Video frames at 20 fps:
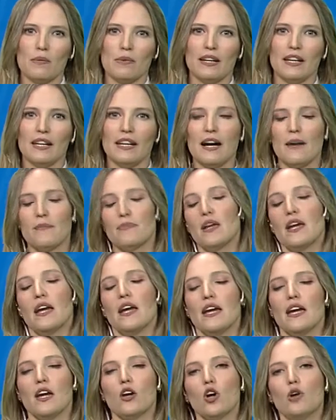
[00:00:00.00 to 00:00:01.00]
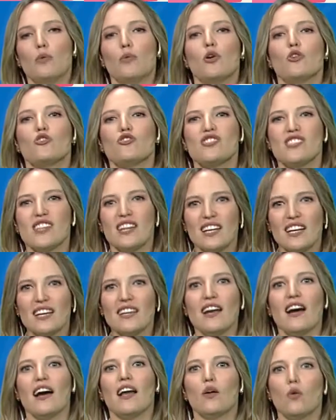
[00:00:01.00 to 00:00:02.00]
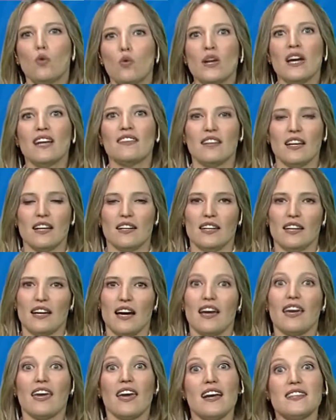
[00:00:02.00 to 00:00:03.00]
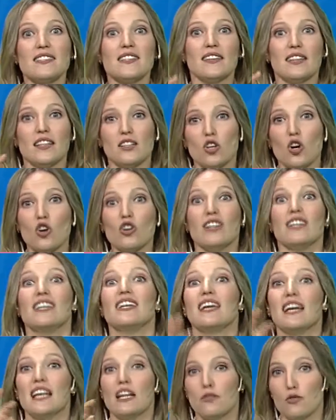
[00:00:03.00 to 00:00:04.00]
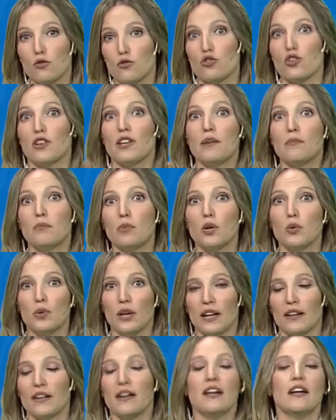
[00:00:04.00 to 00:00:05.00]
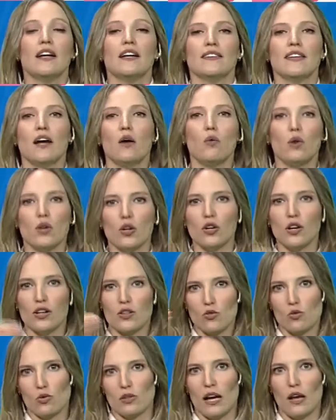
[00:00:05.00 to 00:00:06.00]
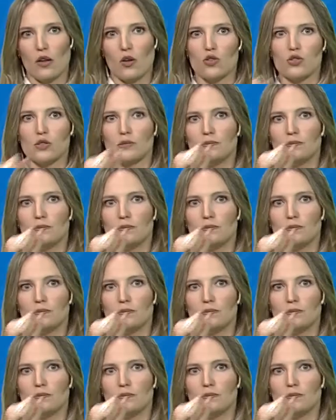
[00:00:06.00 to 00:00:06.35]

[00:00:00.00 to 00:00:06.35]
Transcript: manera es como seguir algunas técnicas que hace TikTok y que le funcionan muy bien de acuerdo a los resultados.